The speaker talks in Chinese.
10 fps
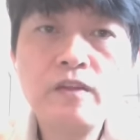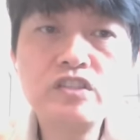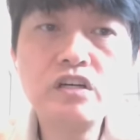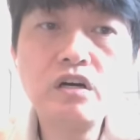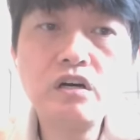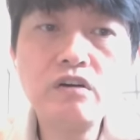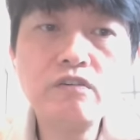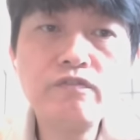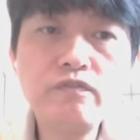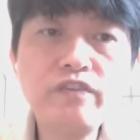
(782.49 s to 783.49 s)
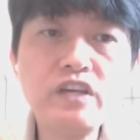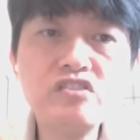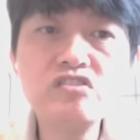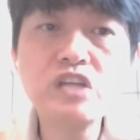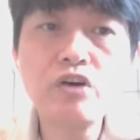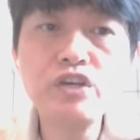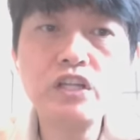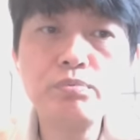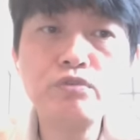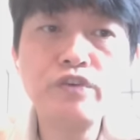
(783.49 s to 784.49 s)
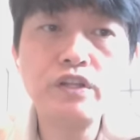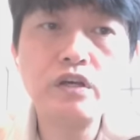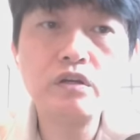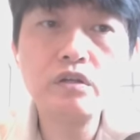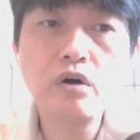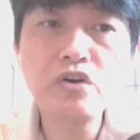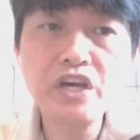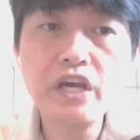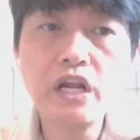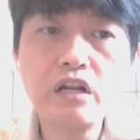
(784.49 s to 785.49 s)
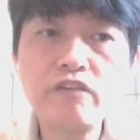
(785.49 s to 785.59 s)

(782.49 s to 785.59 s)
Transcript: 这个非制造业的部分呢 ，OK 啦。